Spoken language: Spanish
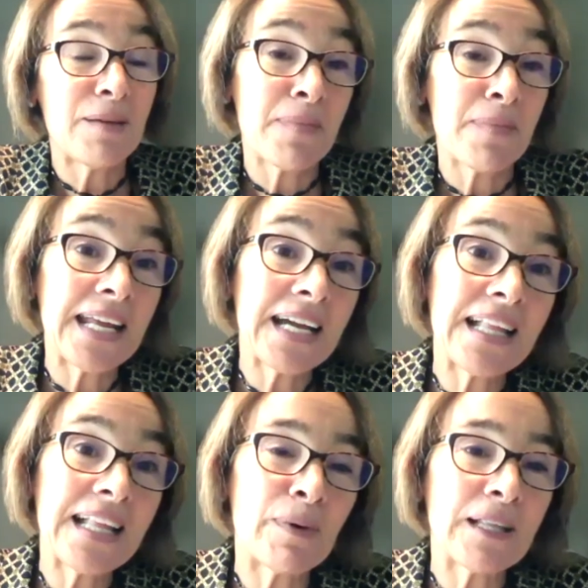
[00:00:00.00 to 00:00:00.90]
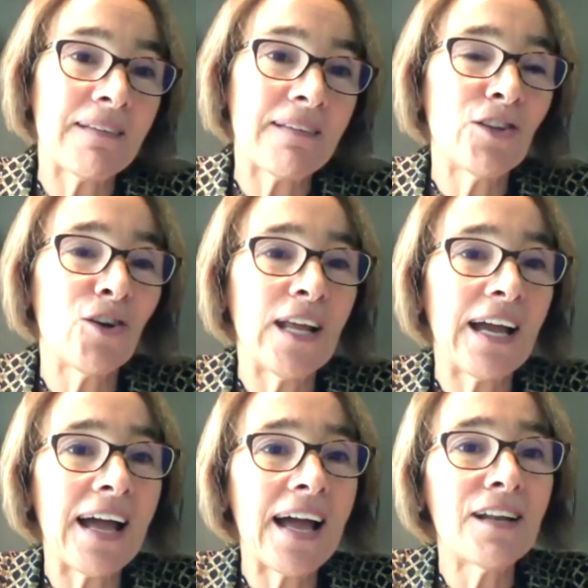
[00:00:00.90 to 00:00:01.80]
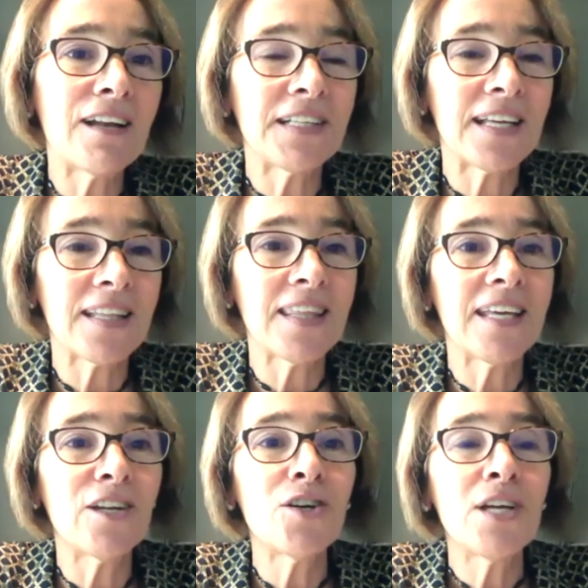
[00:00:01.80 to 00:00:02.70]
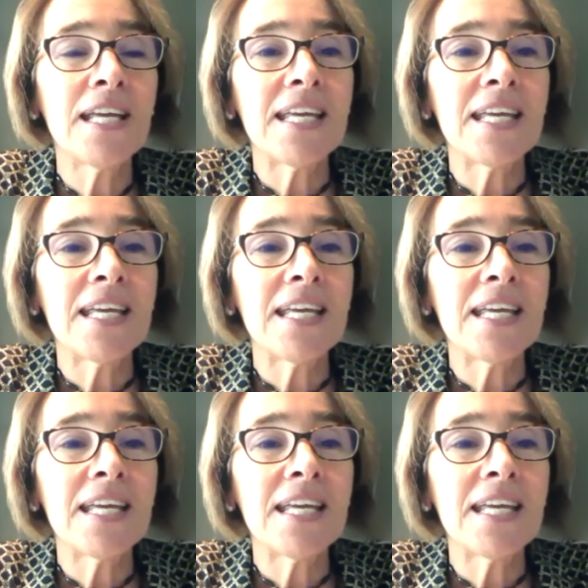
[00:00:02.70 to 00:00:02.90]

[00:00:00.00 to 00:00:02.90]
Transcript: maneja el departamento legal, financiero